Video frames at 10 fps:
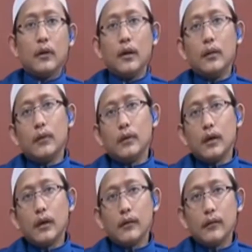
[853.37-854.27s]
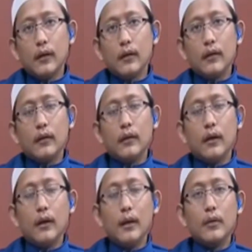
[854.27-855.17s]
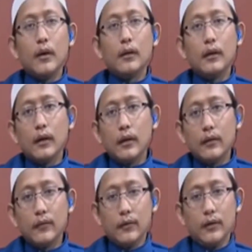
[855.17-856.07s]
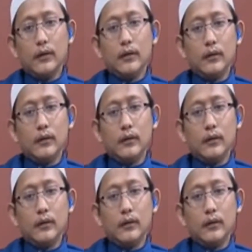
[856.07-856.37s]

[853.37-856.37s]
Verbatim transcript: ada yang mengatakan hasan ada yang mengatakan sohih.